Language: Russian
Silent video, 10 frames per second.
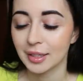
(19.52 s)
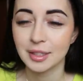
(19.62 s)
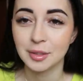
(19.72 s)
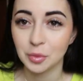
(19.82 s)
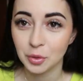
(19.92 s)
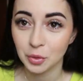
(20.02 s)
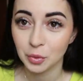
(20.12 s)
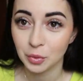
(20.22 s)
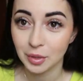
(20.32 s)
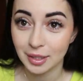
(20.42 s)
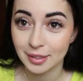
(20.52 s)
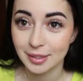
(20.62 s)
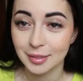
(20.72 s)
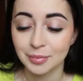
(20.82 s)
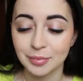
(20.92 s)
И сегодня у
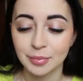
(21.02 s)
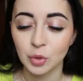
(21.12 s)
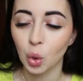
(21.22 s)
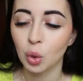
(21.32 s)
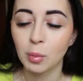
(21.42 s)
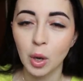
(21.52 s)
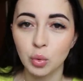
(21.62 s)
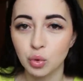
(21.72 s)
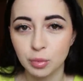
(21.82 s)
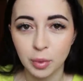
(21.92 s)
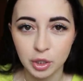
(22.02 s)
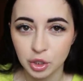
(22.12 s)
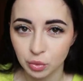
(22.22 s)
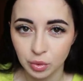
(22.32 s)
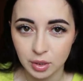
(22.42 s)
нас долма
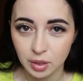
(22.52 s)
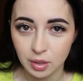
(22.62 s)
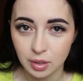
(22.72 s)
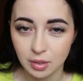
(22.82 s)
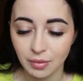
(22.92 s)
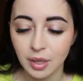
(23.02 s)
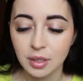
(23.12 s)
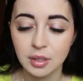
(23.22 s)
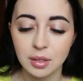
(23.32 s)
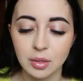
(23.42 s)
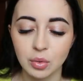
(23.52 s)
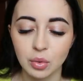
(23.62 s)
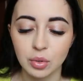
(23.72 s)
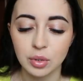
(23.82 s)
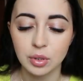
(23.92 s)
учпаджи у нас это называется. Это то
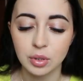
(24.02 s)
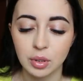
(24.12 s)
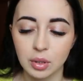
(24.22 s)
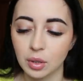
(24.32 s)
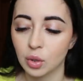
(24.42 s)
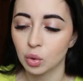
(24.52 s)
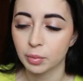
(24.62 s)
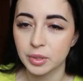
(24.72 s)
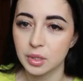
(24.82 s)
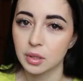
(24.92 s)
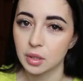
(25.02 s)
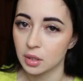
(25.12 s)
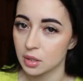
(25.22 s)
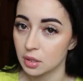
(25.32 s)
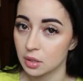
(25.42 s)
есть а, голубцы
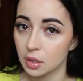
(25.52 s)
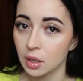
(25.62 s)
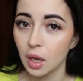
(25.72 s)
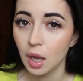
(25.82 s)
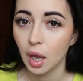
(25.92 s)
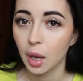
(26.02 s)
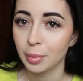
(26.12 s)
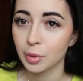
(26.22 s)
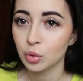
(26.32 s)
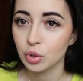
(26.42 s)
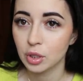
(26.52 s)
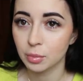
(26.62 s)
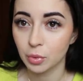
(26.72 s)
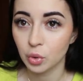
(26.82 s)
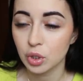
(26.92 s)
три сестры, а по-русски
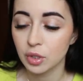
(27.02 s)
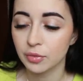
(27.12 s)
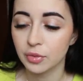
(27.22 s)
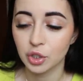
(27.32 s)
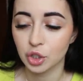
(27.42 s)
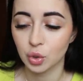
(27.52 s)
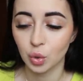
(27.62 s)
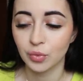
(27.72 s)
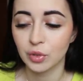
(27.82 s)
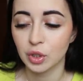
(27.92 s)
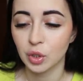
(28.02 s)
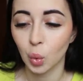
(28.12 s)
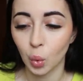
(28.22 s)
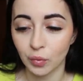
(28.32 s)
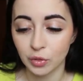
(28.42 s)
просто фаршированные
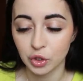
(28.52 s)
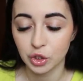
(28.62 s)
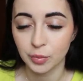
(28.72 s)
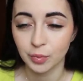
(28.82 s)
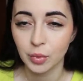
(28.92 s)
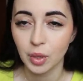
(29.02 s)
овощи